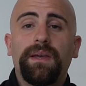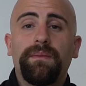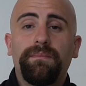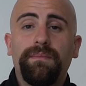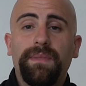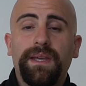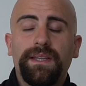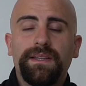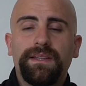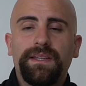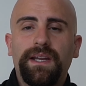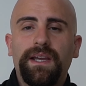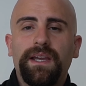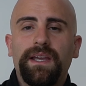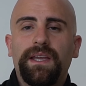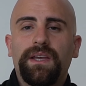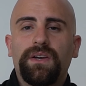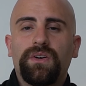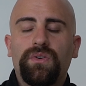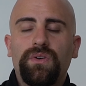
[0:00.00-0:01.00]
mentre
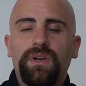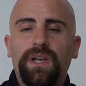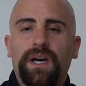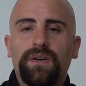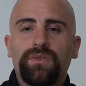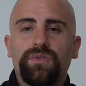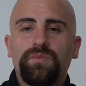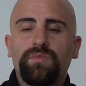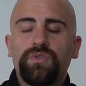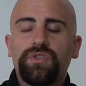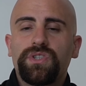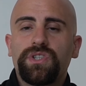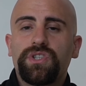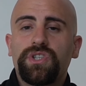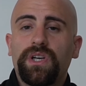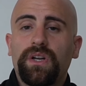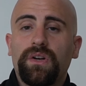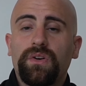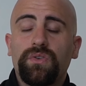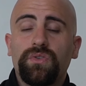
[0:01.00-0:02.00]
con l'autobus
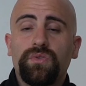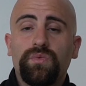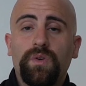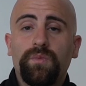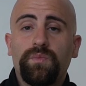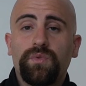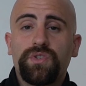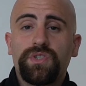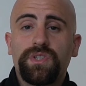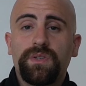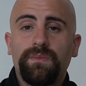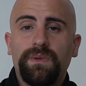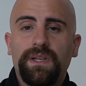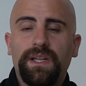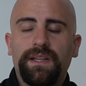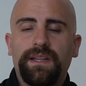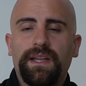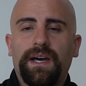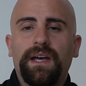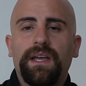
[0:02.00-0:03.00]
c'erano due
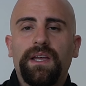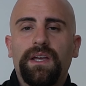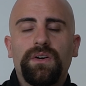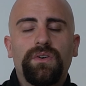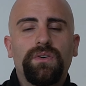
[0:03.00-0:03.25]
possibilità,